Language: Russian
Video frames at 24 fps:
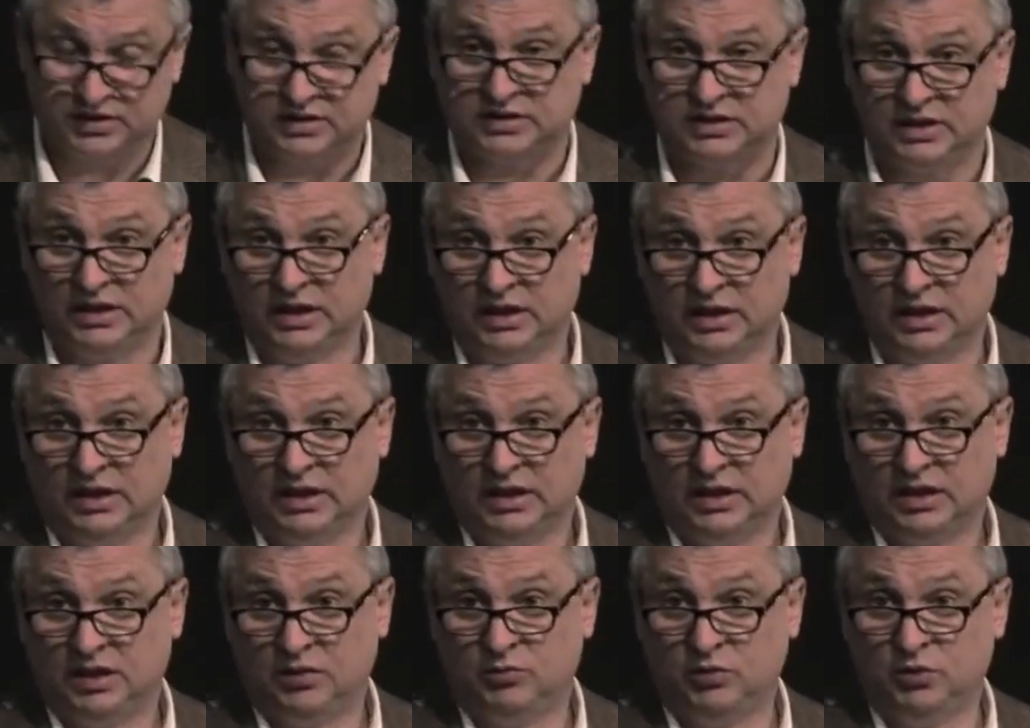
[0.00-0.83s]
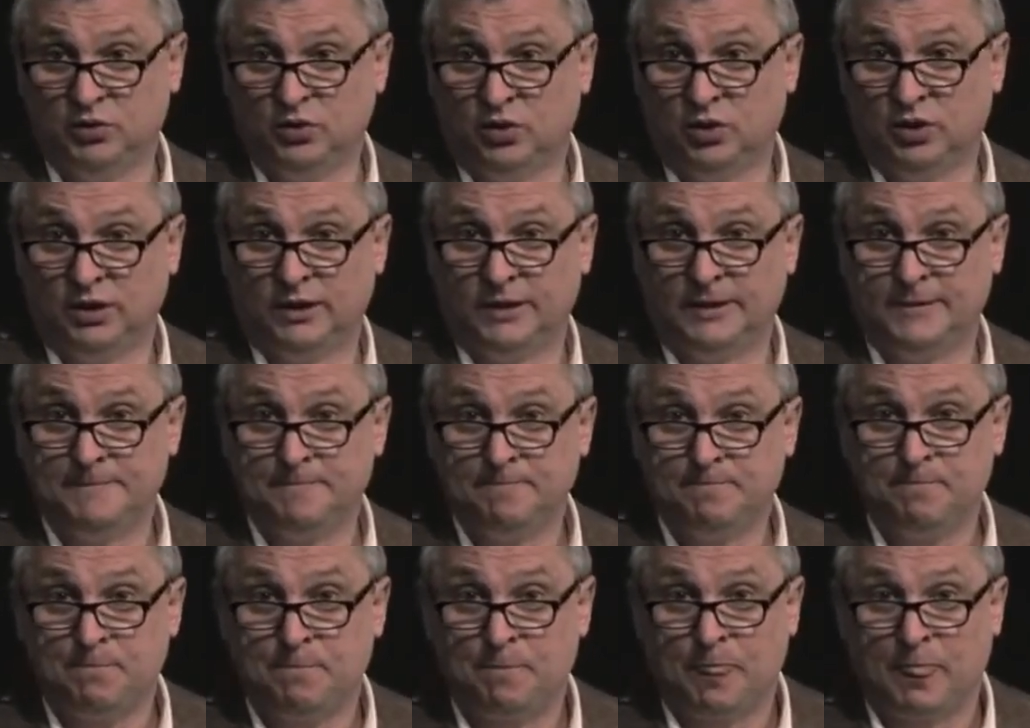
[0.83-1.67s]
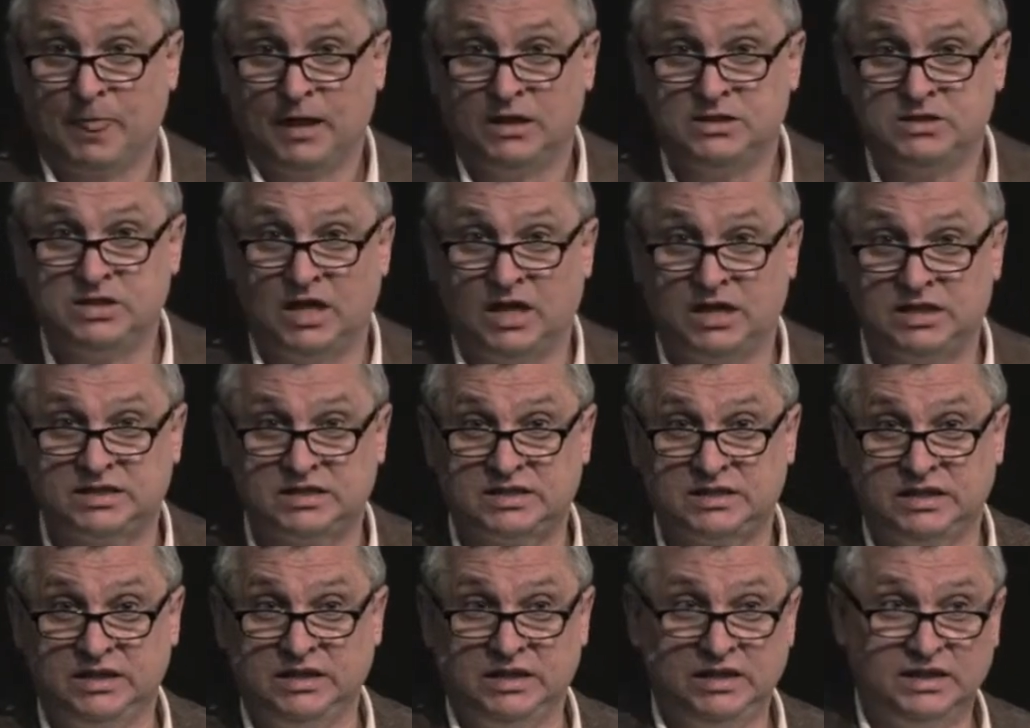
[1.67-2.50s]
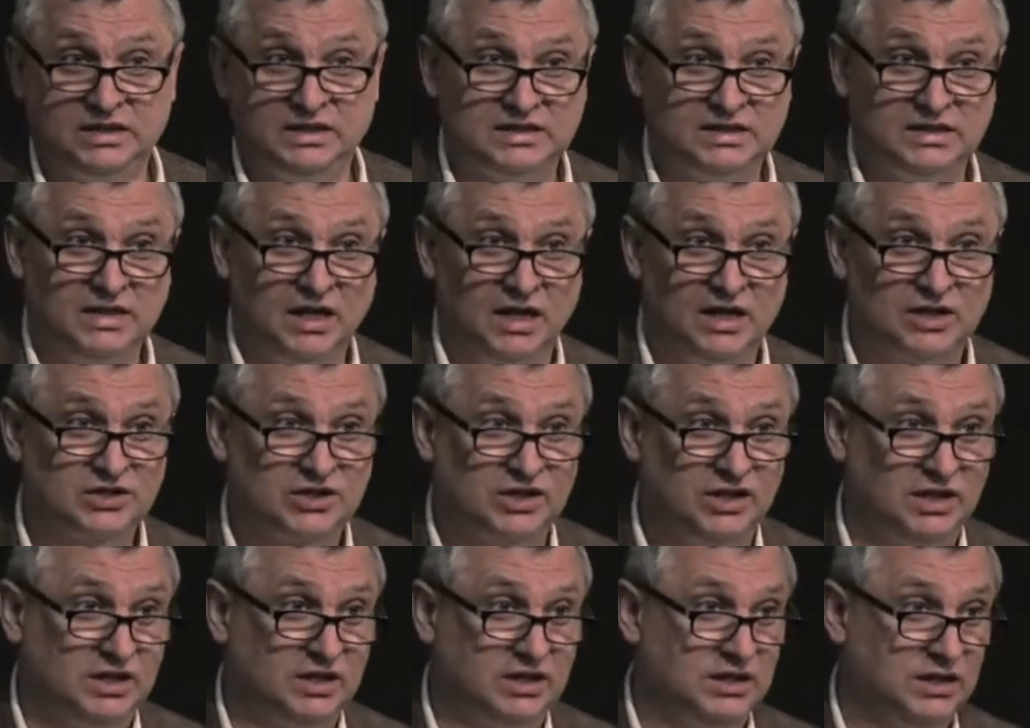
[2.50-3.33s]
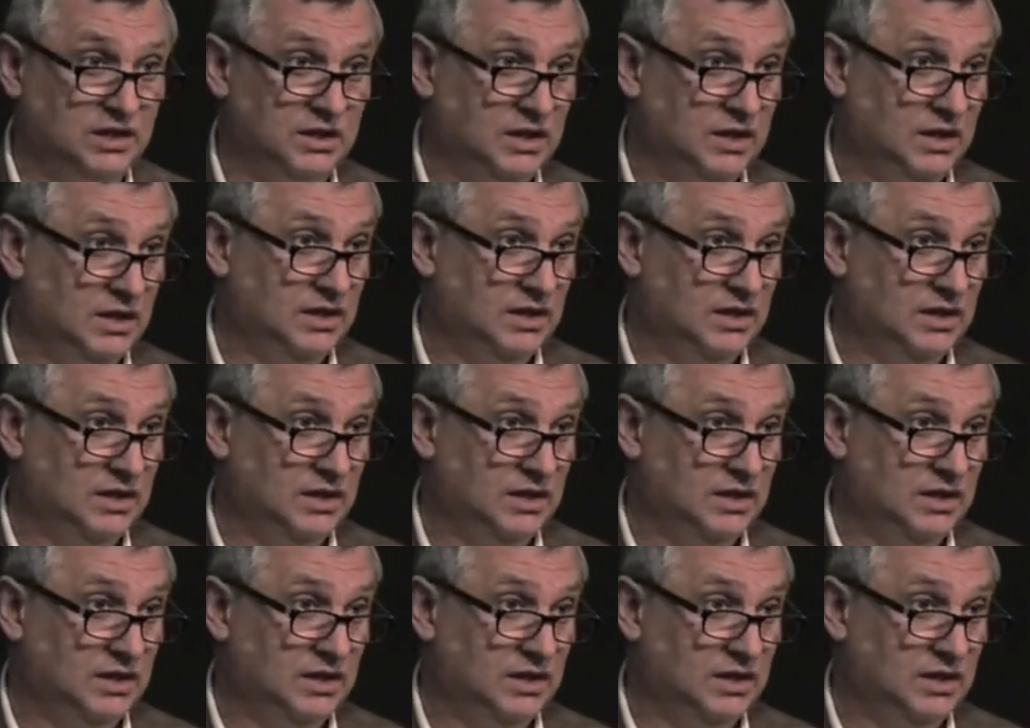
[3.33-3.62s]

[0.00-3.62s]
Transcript: здесь много. Часть из наших,